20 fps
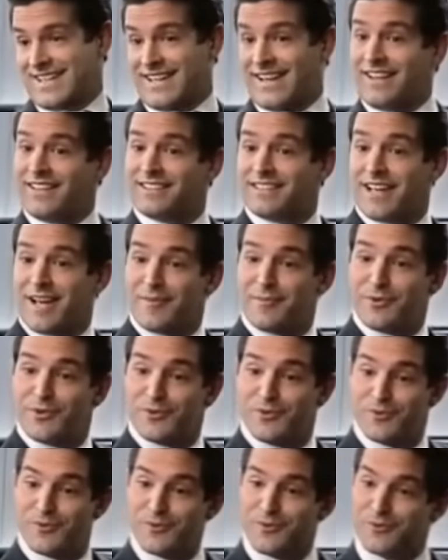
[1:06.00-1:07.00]
Quem sabe
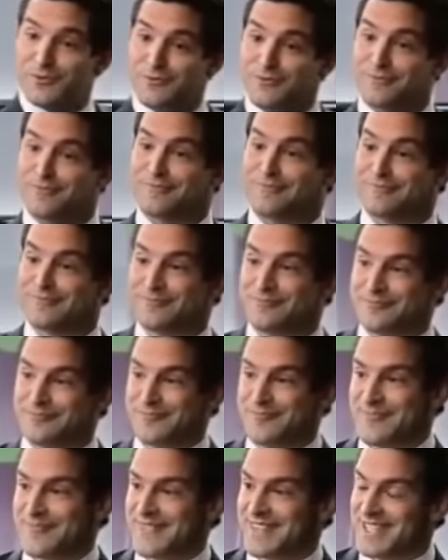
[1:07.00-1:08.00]
um.
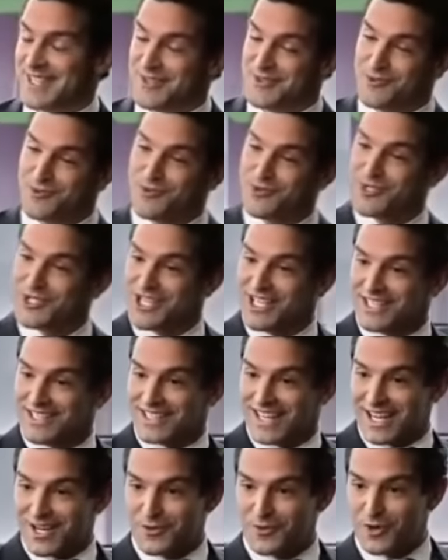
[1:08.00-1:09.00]
um
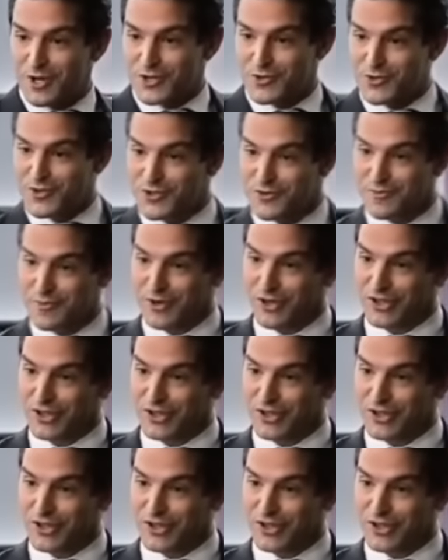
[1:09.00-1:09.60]
jantar não ajude no